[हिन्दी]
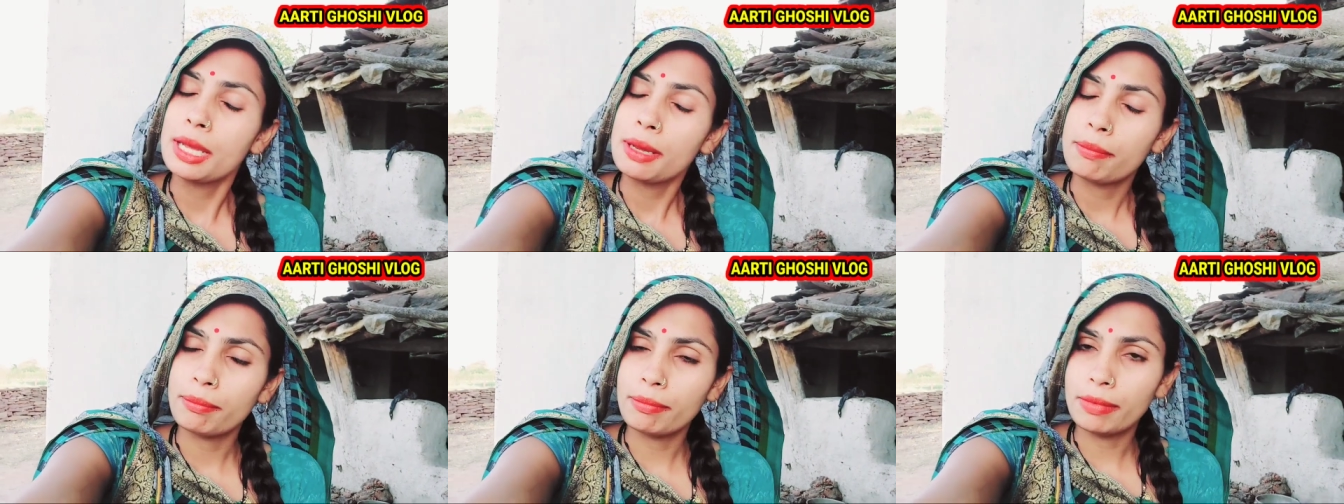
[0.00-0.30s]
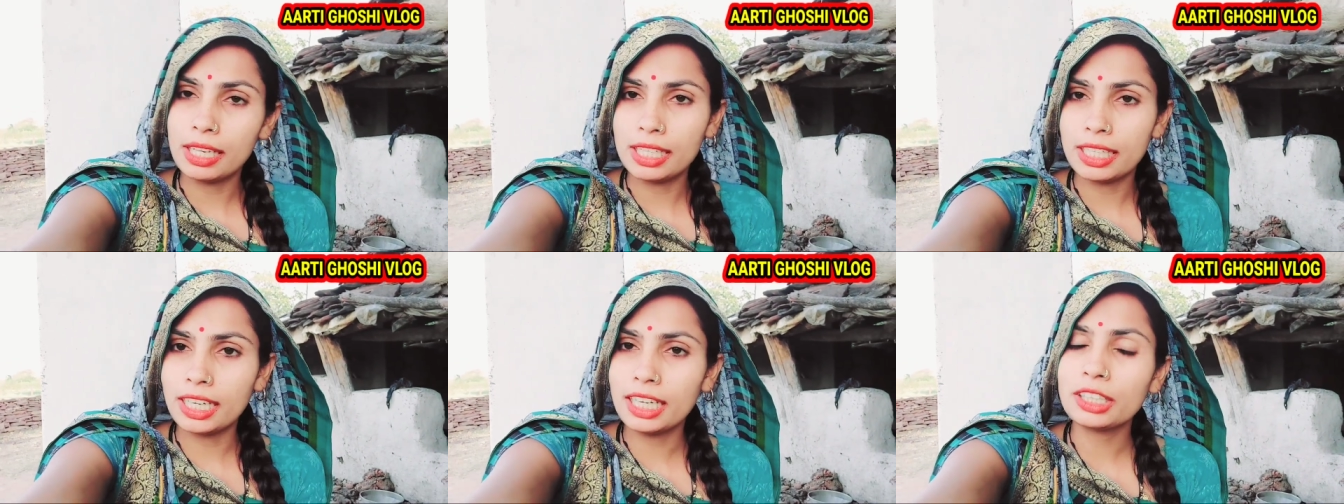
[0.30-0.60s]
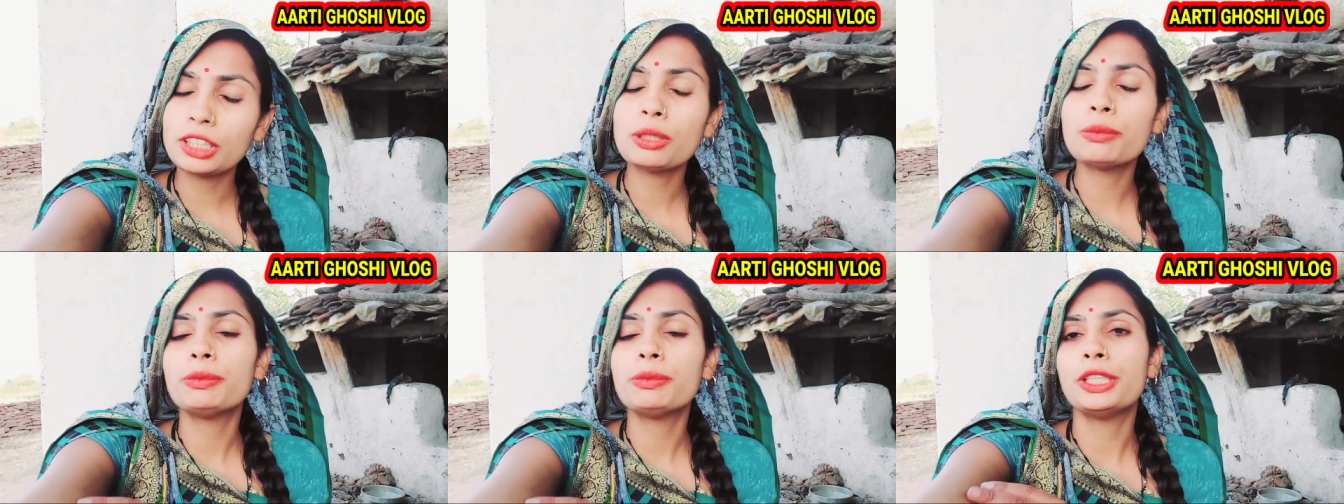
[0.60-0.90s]
मिल
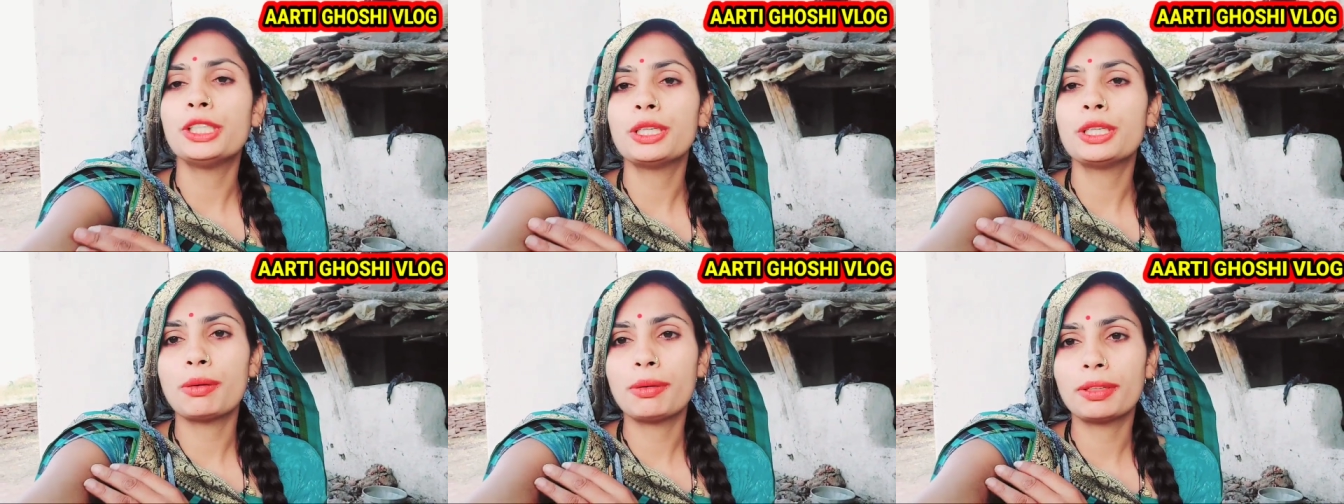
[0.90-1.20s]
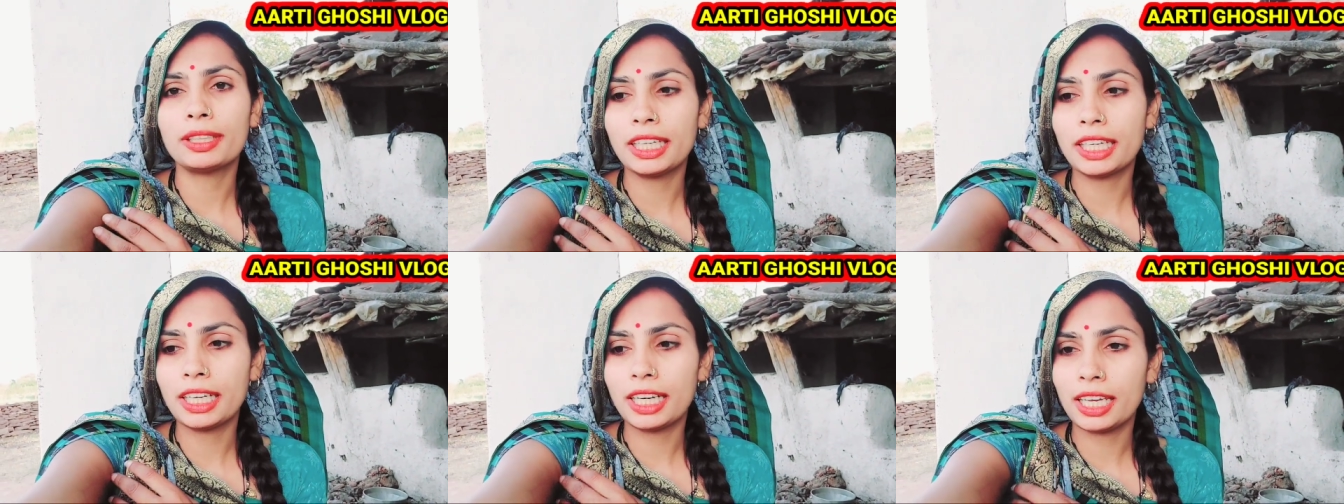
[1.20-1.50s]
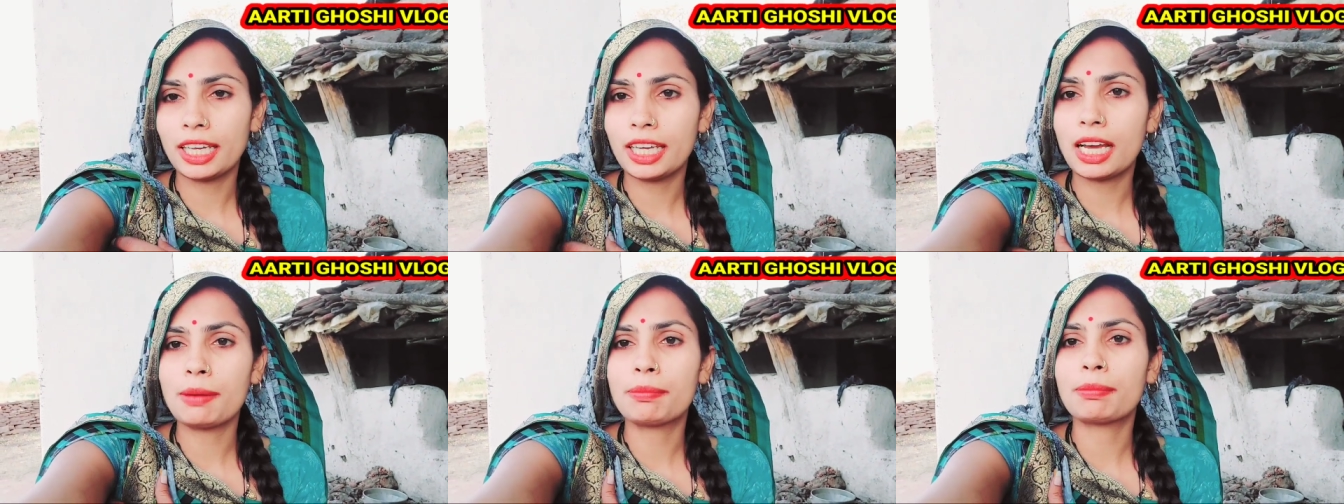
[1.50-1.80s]
जाए तो वीडियो में दे रहा
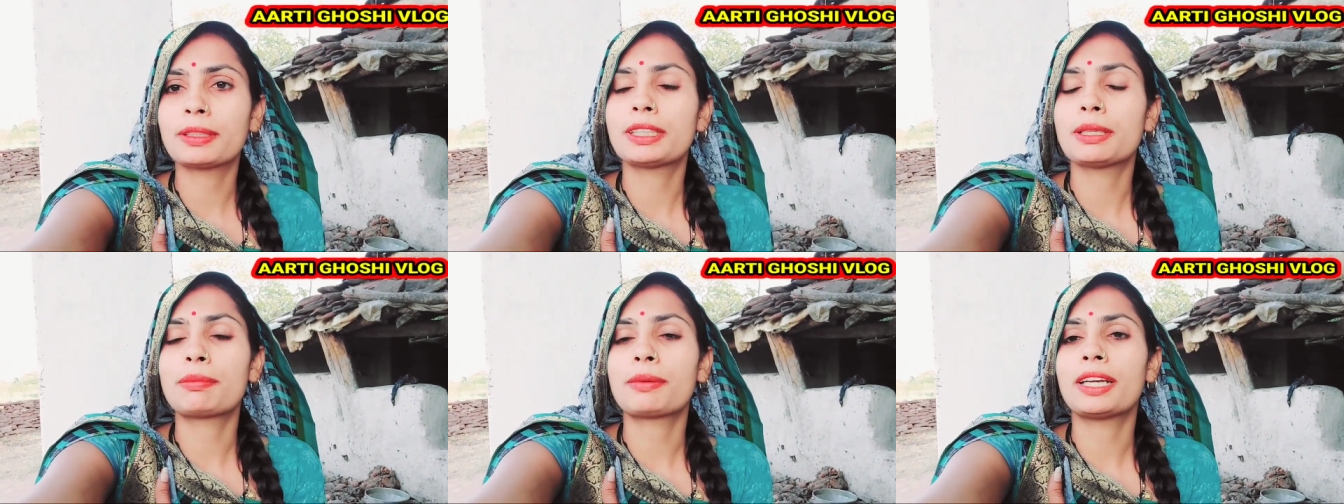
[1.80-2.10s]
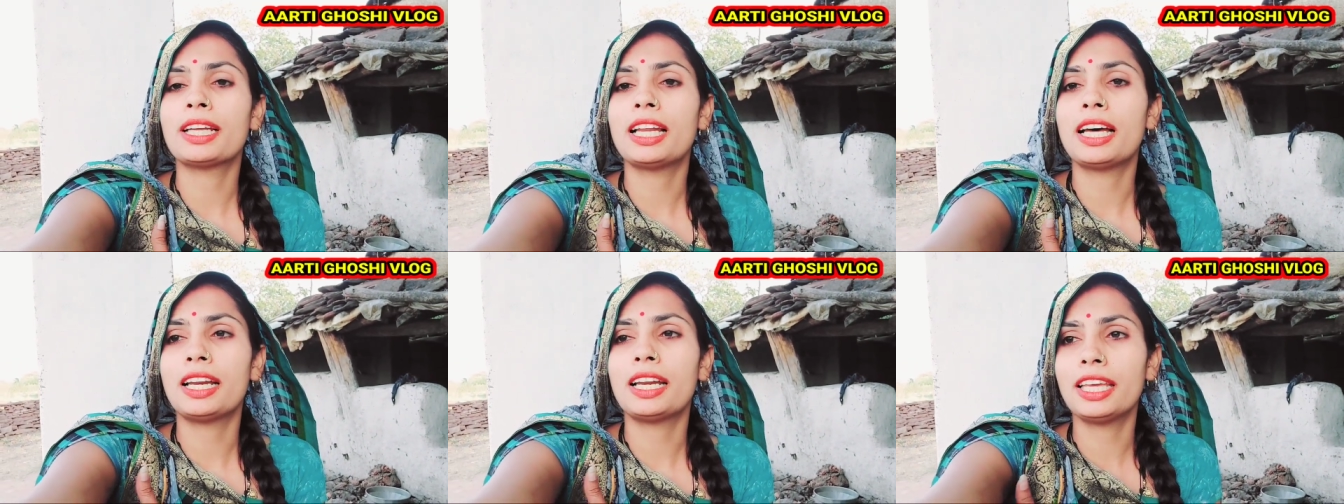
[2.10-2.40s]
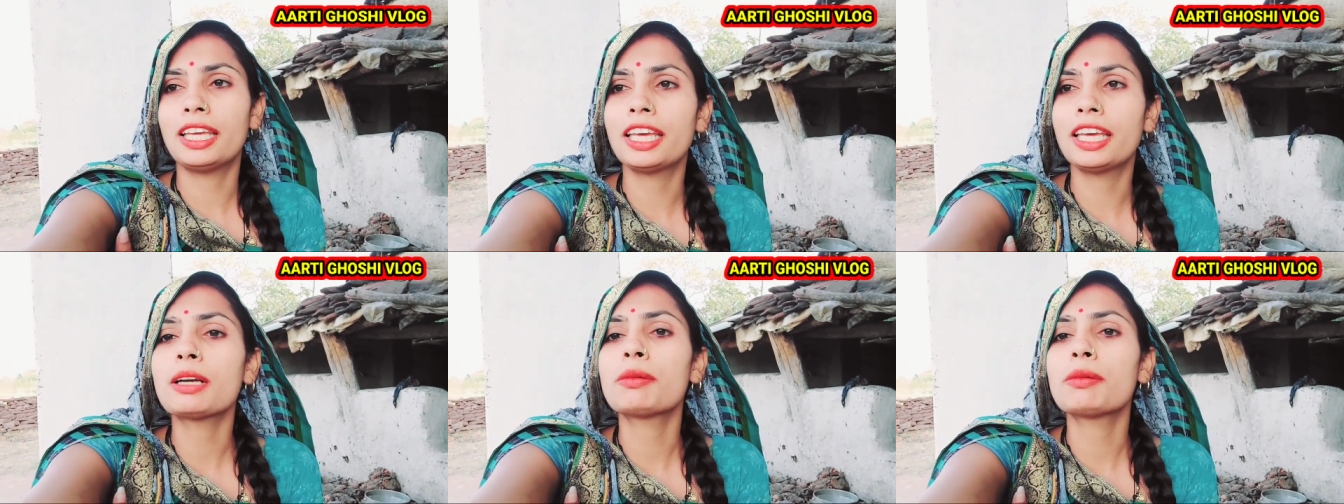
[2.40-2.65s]
है आप सबके लाने